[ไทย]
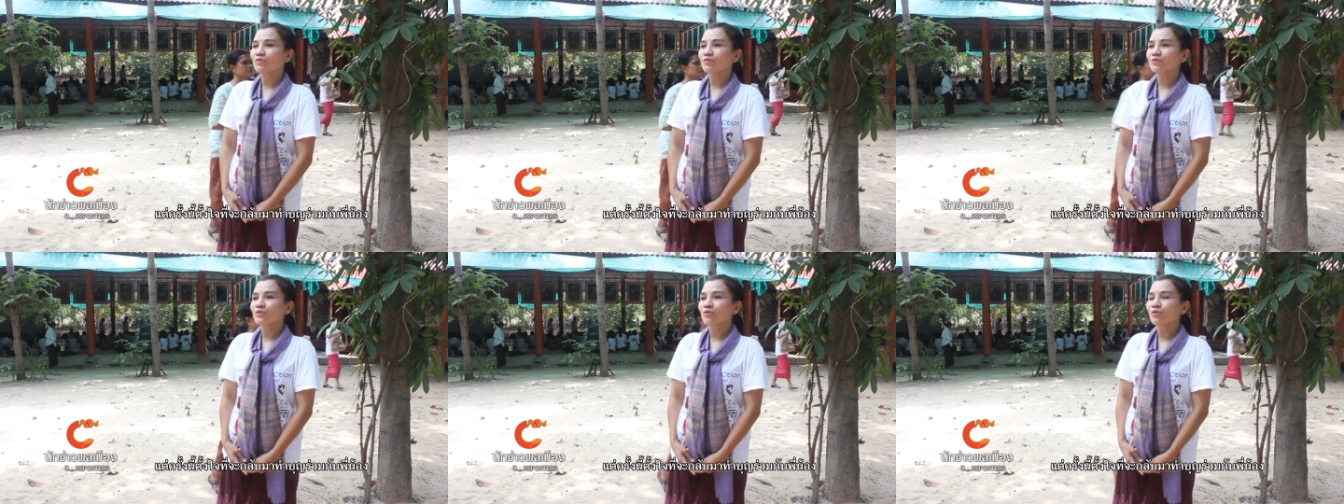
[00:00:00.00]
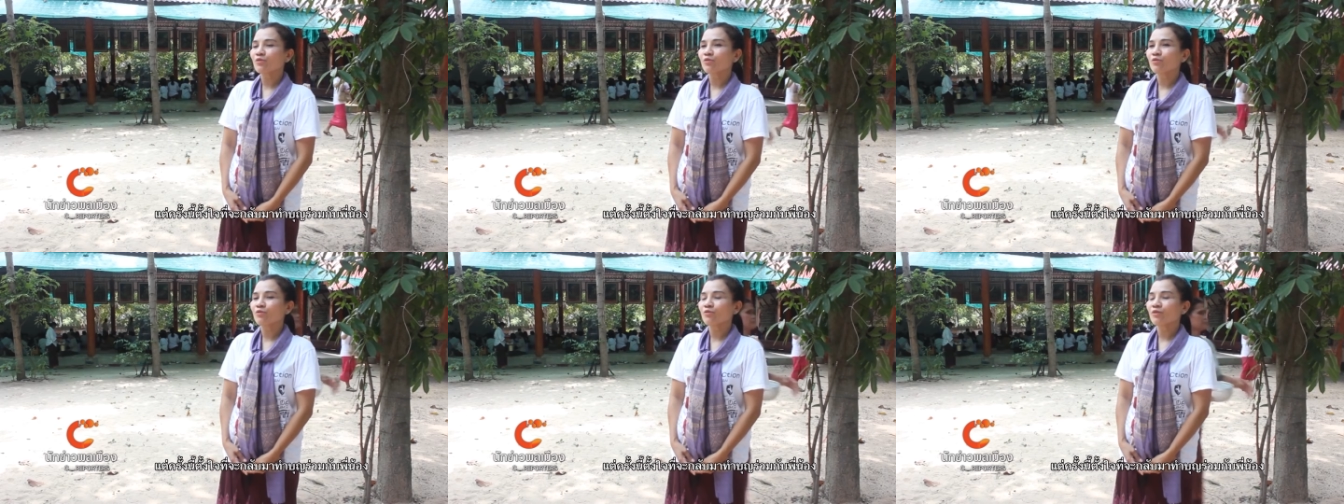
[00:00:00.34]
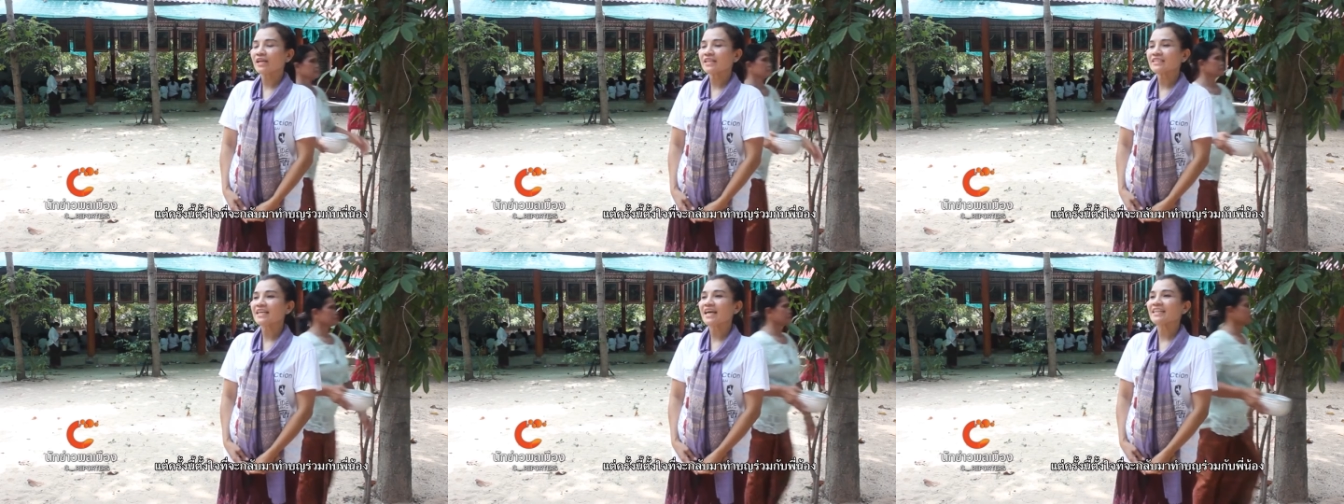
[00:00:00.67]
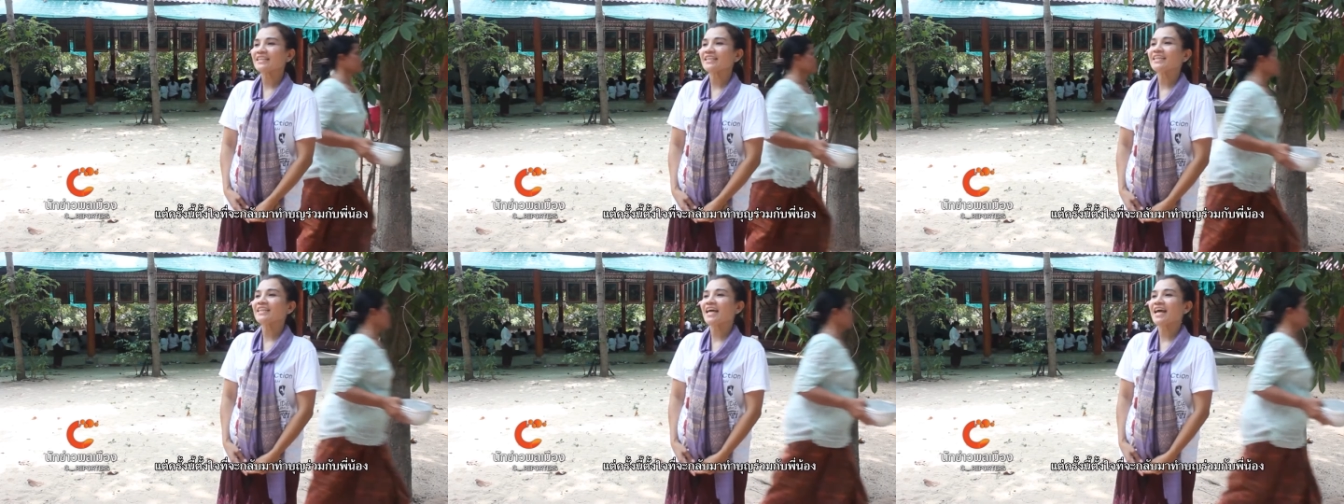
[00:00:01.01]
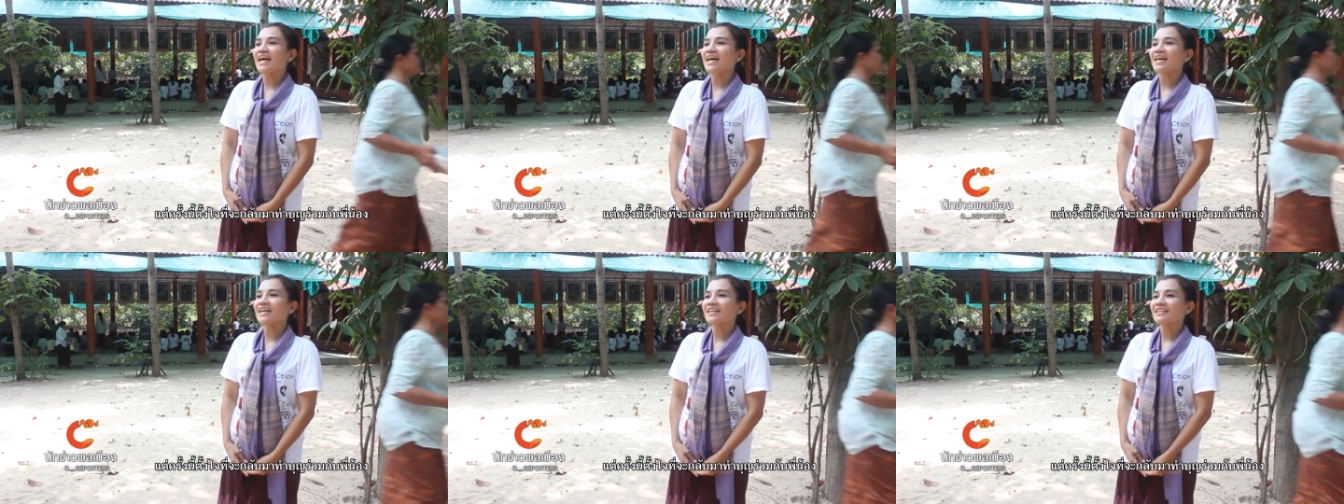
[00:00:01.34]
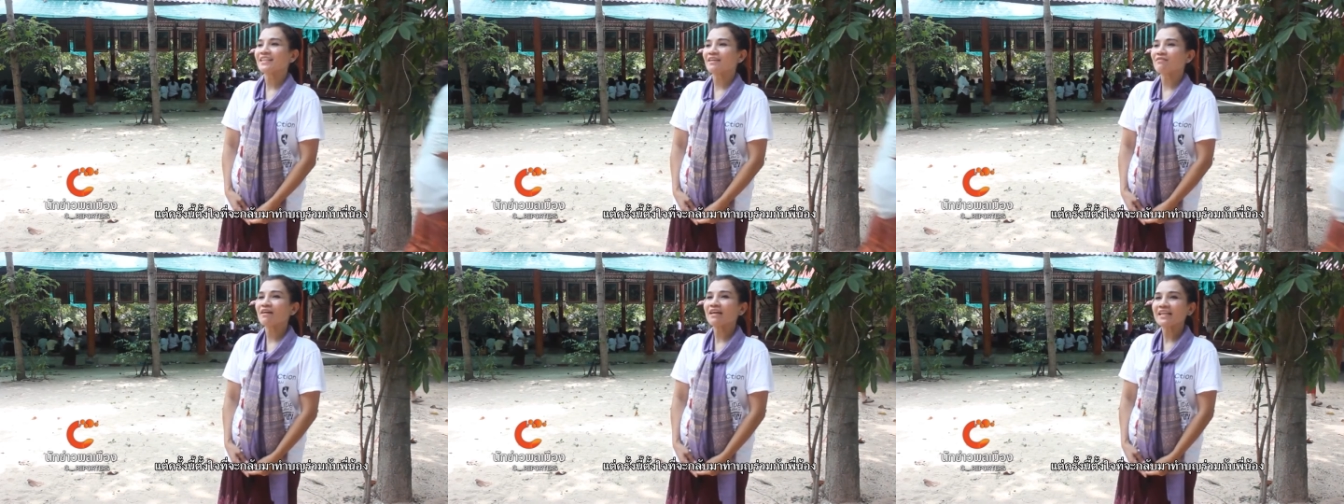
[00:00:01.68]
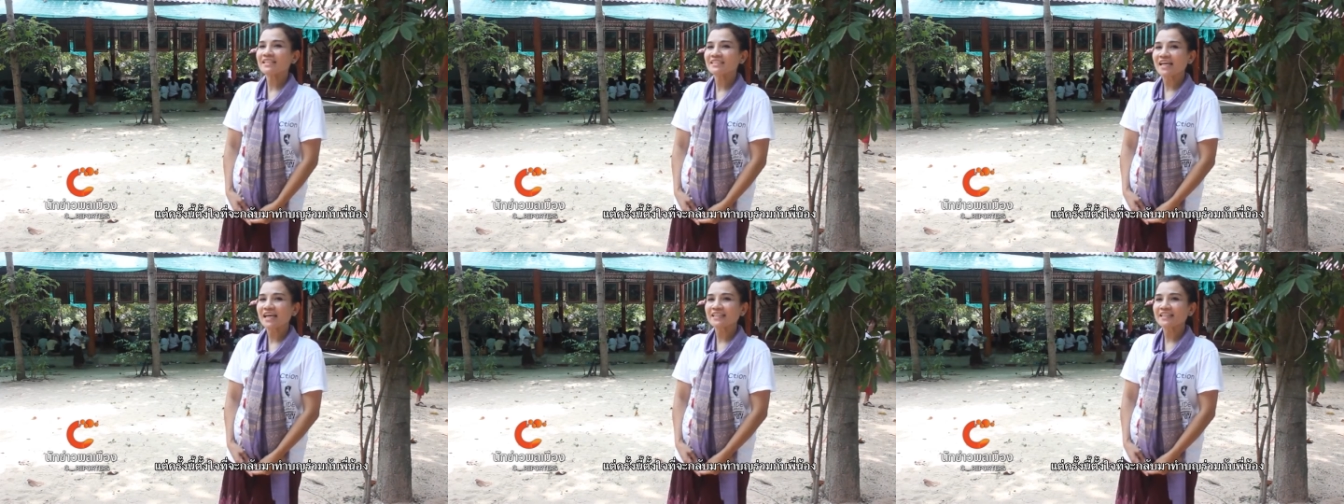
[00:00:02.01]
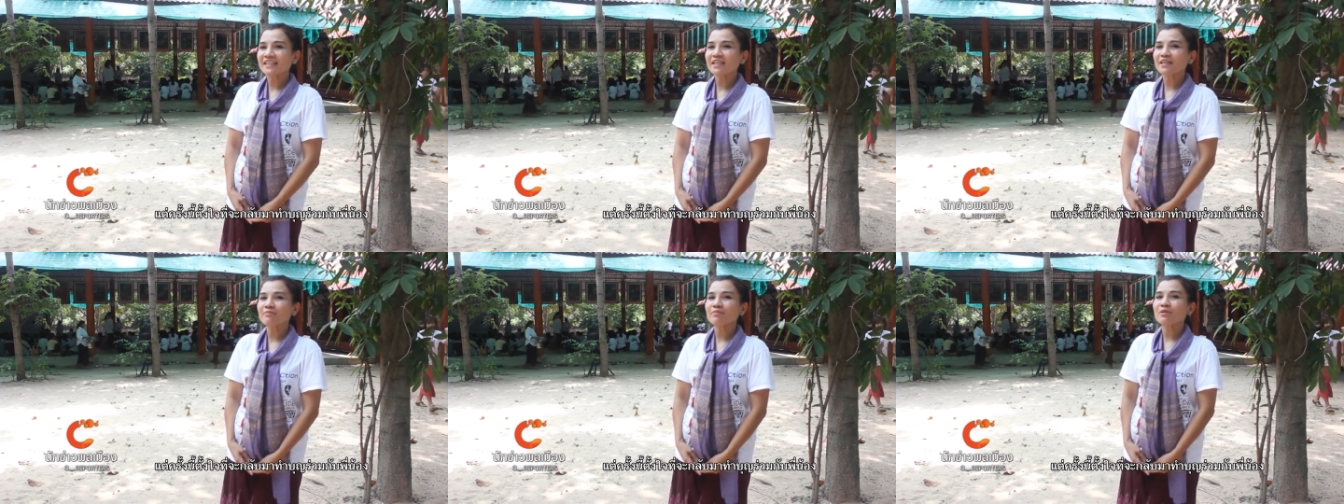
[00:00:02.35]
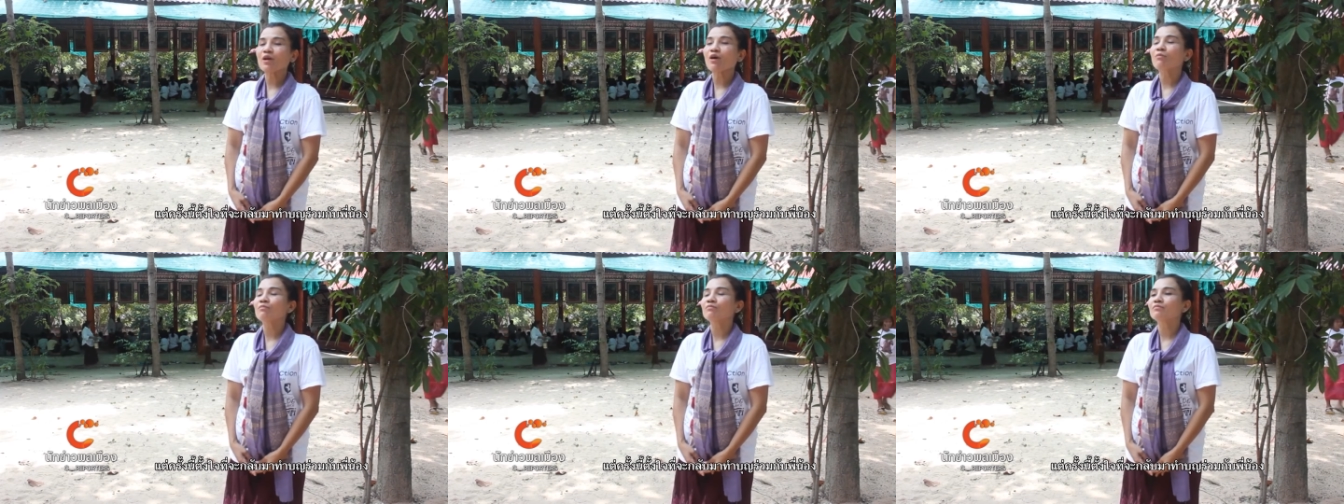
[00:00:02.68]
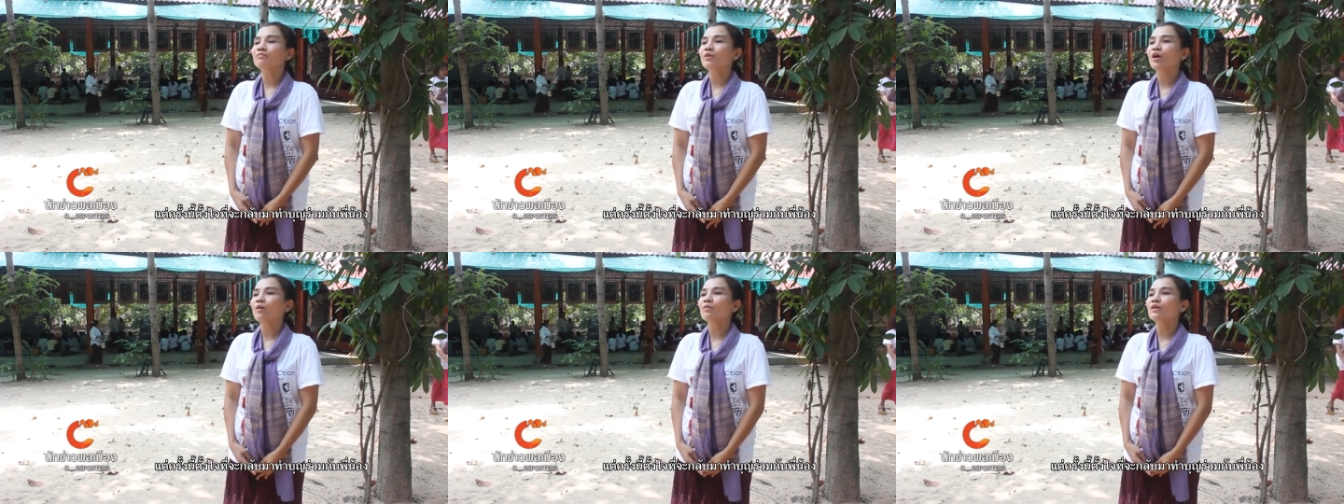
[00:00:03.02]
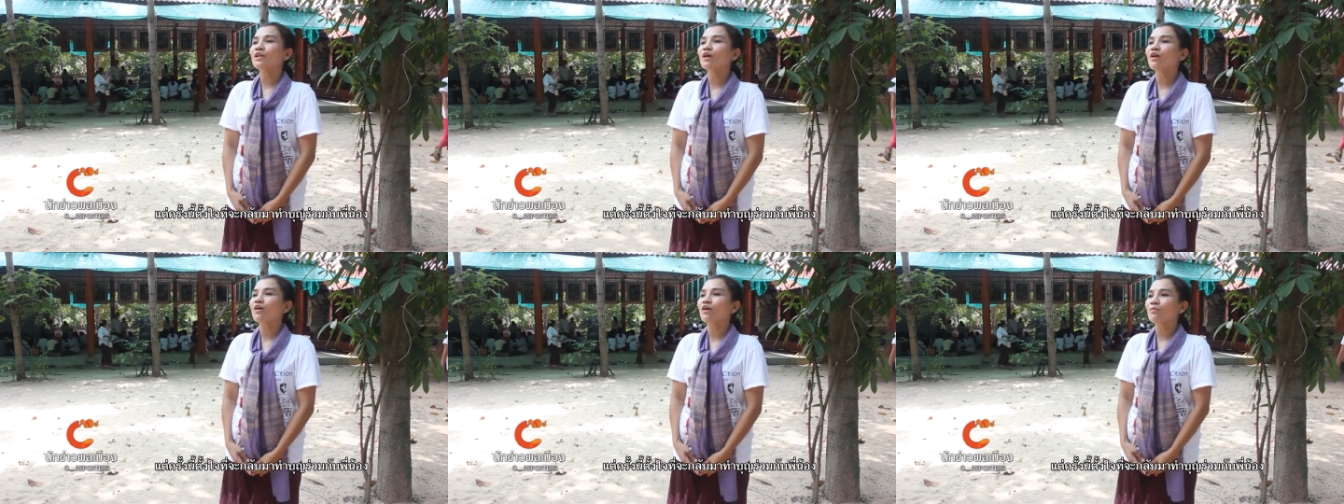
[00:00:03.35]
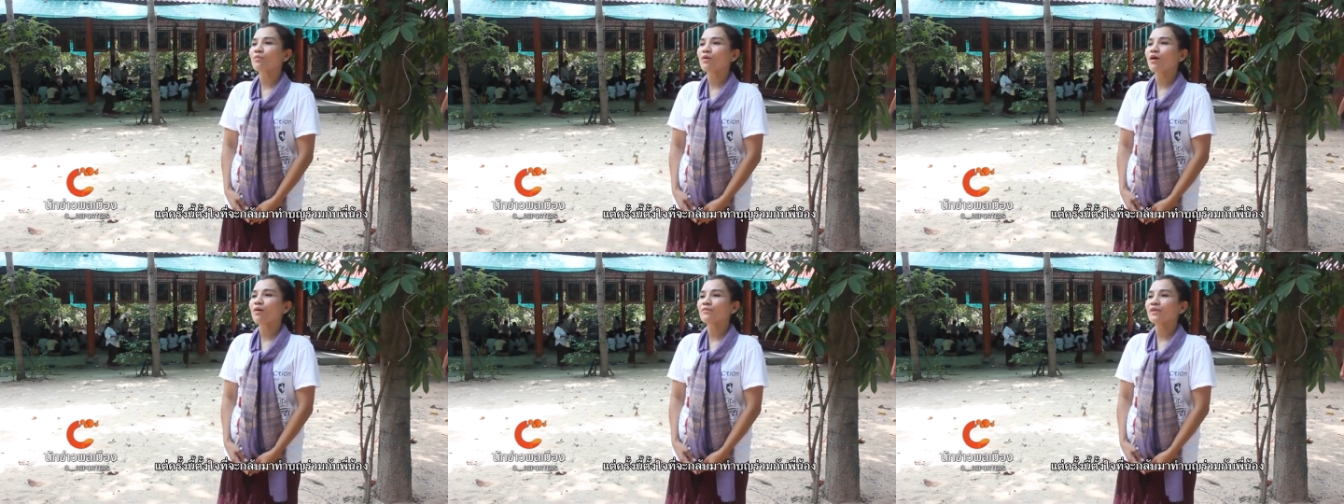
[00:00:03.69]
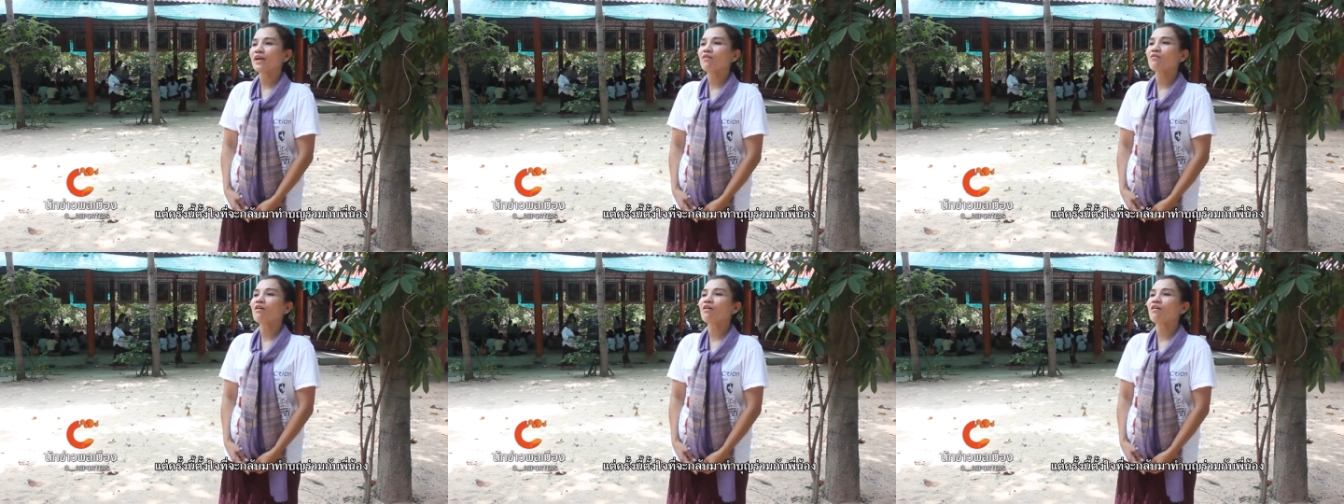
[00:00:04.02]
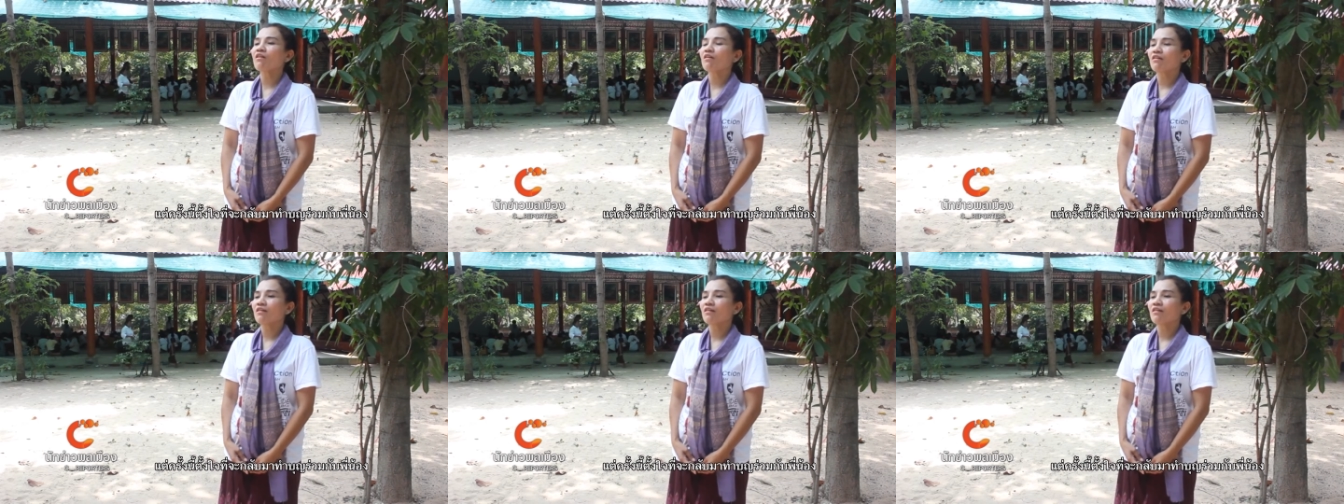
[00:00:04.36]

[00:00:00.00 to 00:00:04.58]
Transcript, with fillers: โจเวสานนี่นะแต่ว่าเวสานนี่พร้อมพร้อมกัะนองพร้อมอยากวอย